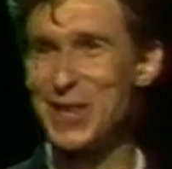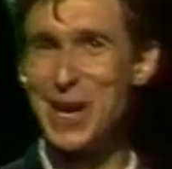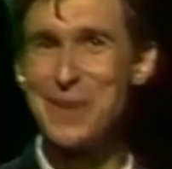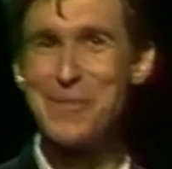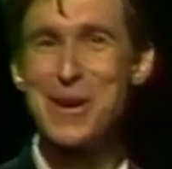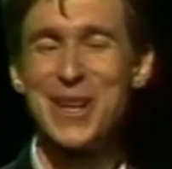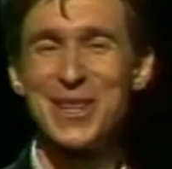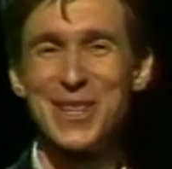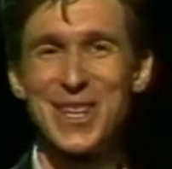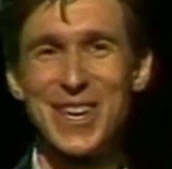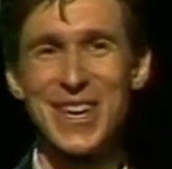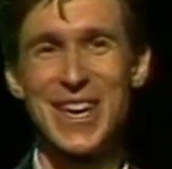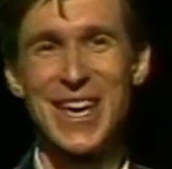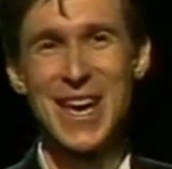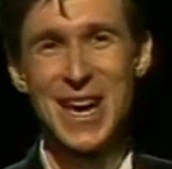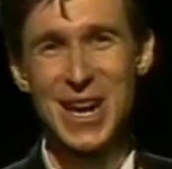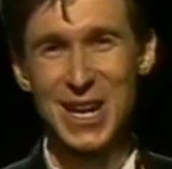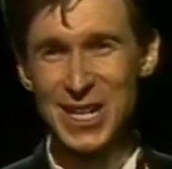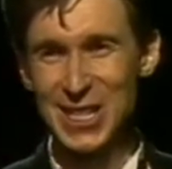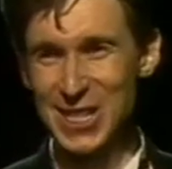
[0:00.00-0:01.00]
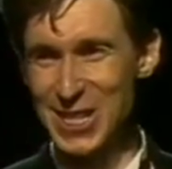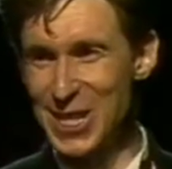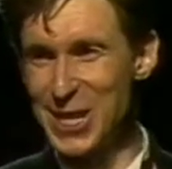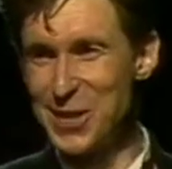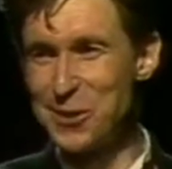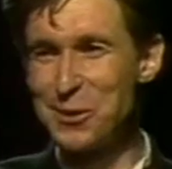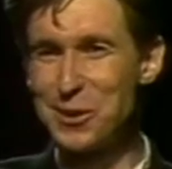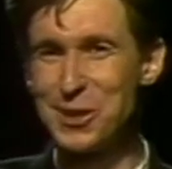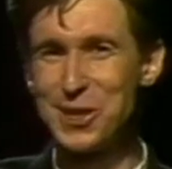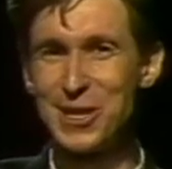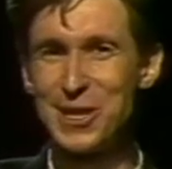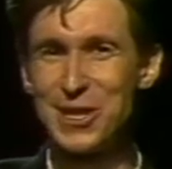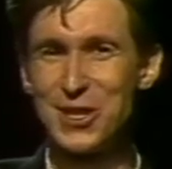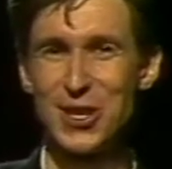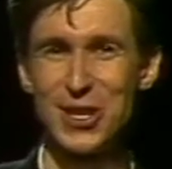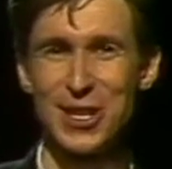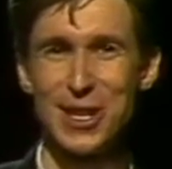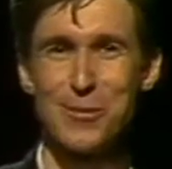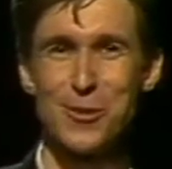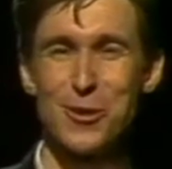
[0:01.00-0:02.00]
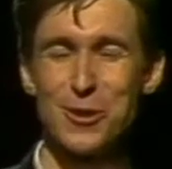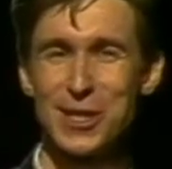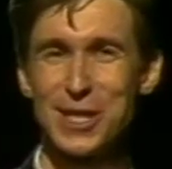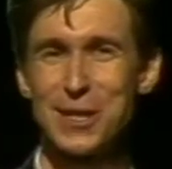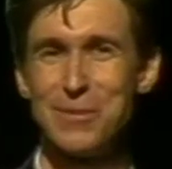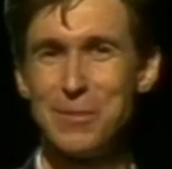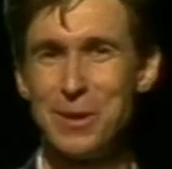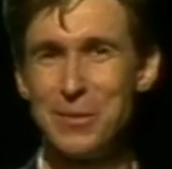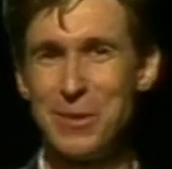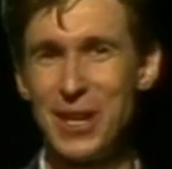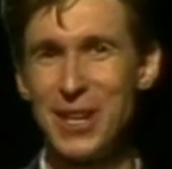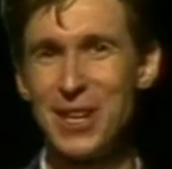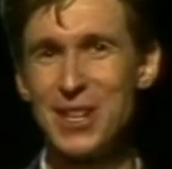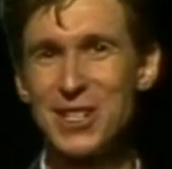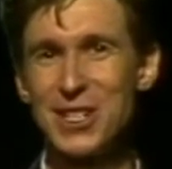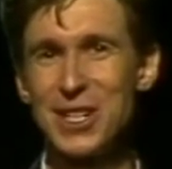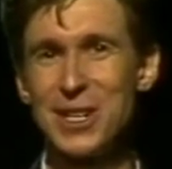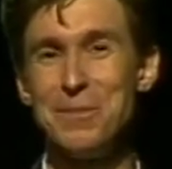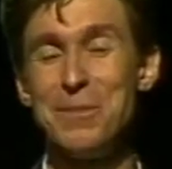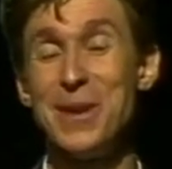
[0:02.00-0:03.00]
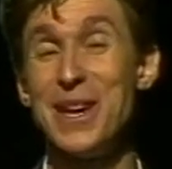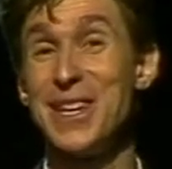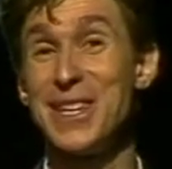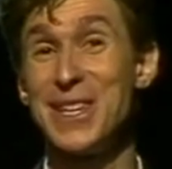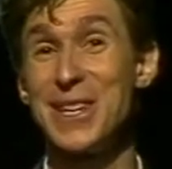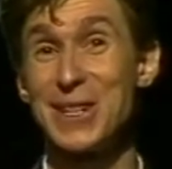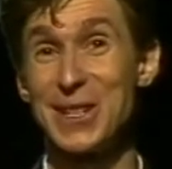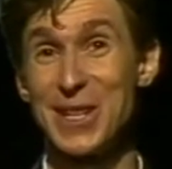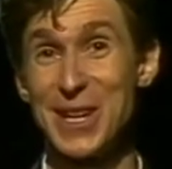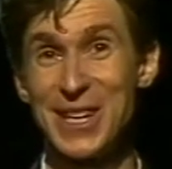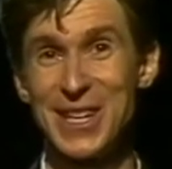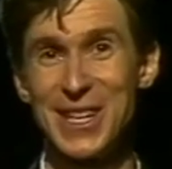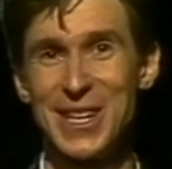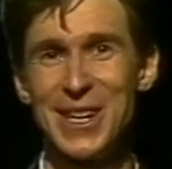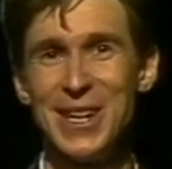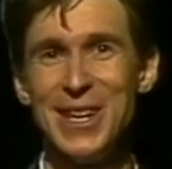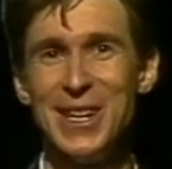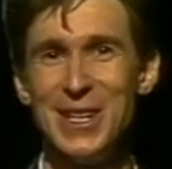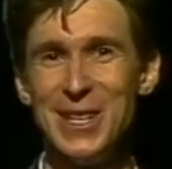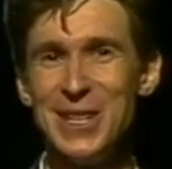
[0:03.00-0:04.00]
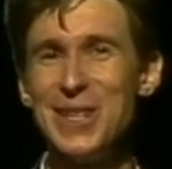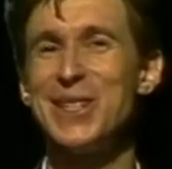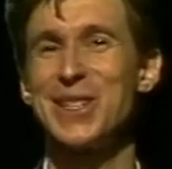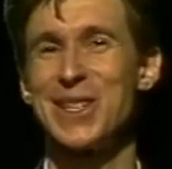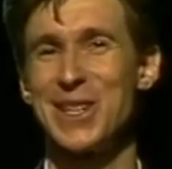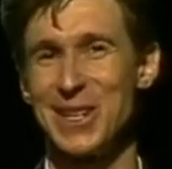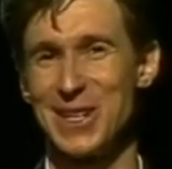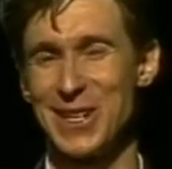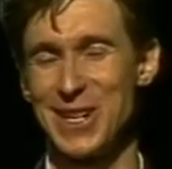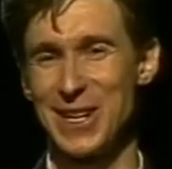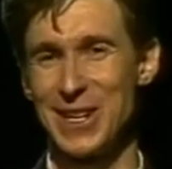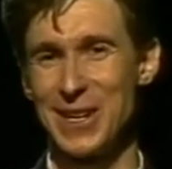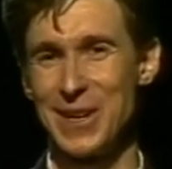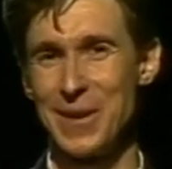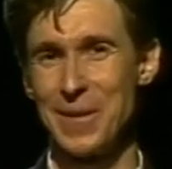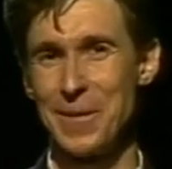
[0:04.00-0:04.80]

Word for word: таманке раскинулся на Черноморском побережье пионер-лагерь «Искорка».